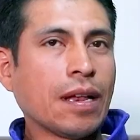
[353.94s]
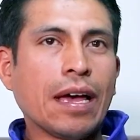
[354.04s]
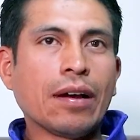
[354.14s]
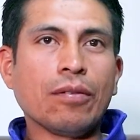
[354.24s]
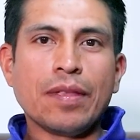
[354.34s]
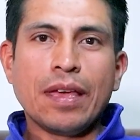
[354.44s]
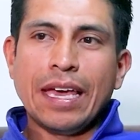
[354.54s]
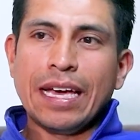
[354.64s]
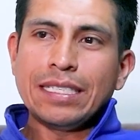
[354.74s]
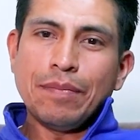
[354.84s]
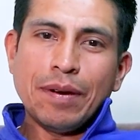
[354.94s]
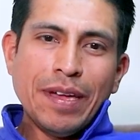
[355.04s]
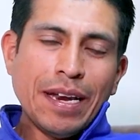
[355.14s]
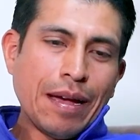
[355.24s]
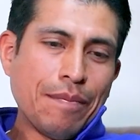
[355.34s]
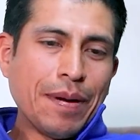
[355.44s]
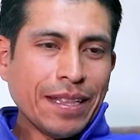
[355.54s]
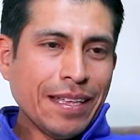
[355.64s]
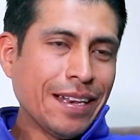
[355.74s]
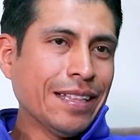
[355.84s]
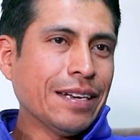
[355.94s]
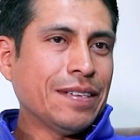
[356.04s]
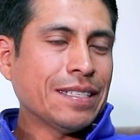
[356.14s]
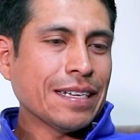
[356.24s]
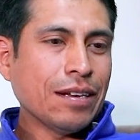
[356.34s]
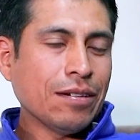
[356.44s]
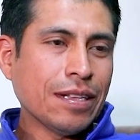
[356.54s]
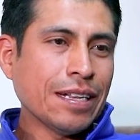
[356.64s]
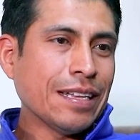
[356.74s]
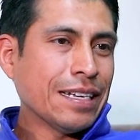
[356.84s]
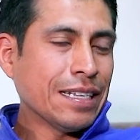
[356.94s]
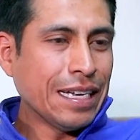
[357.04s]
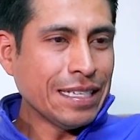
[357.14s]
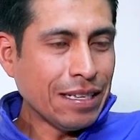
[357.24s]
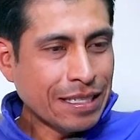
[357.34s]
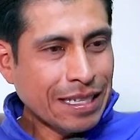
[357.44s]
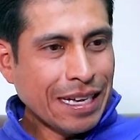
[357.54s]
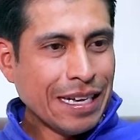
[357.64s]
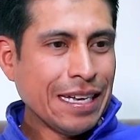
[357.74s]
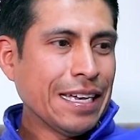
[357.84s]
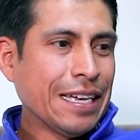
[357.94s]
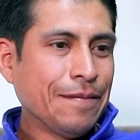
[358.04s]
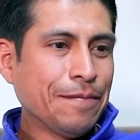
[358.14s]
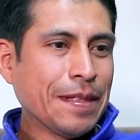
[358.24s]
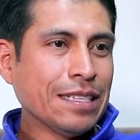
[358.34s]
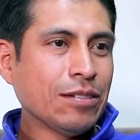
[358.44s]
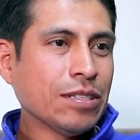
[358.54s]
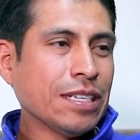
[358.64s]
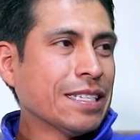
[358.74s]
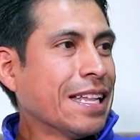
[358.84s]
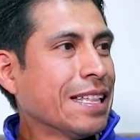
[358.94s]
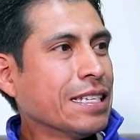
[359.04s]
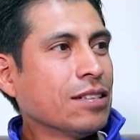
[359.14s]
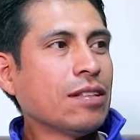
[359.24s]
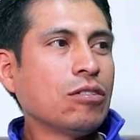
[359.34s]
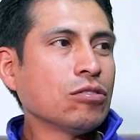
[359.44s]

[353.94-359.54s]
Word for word: Claro. En esta primera parte de la entrevista quiero tratar este, estos instantes ¿no?